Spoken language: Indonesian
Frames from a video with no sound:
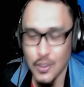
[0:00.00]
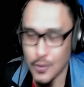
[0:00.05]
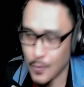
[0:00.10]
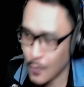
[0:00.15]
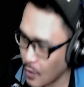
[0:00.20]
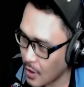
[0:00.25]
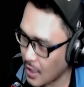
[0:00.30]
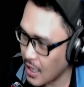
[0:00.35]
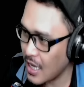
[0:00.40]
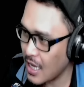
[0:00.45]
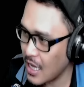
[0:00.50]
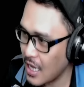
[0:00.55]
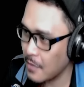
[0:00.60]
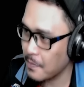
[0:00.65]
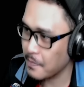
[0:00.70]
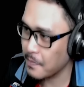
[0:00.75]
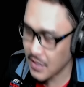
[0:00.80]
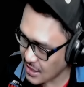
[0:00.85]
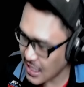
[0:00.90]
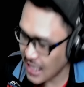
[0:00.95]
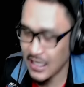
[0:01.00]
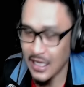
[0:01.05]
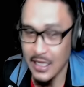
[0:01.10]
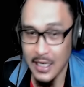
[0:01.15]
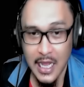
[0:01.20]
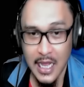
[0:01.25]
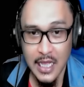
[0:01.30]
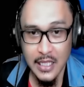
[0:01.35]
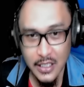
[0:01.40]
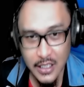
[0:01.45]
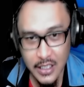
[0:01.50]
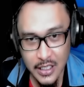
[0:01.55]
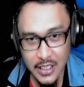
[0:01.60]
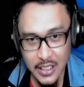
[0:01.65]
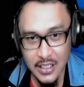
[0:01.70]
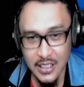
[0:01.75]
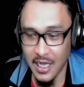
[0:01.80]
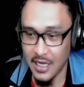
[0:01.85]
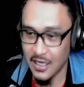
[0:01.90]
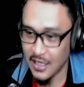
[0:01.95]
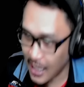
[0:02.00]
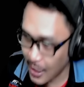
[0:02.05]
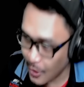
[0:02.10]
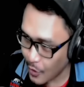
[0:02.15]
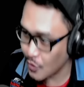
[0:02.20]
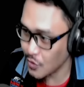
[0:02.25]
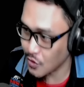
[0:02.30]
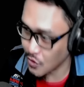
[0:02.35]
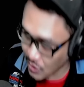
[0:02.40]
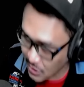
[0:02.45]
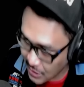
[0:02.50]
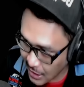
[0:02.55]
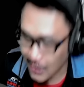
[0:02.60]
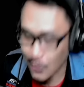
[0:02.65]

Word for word: semoga kesana lagi dengan Kak Lonjong